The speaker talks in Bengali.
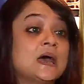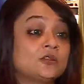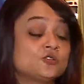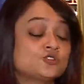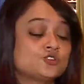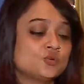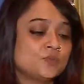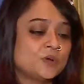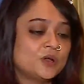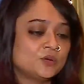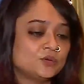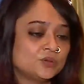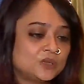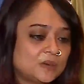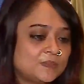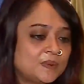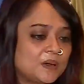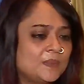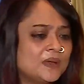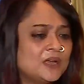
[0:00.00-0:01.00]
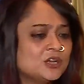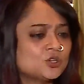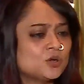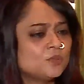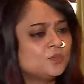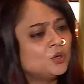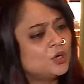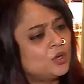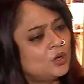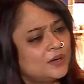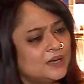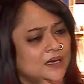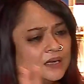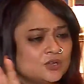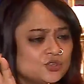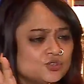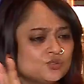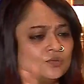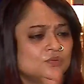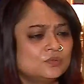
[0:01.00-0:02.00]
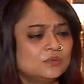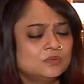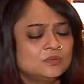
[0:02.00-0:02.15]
এত সময় কোথায় পাবে এইসব বলে অনেক কিছু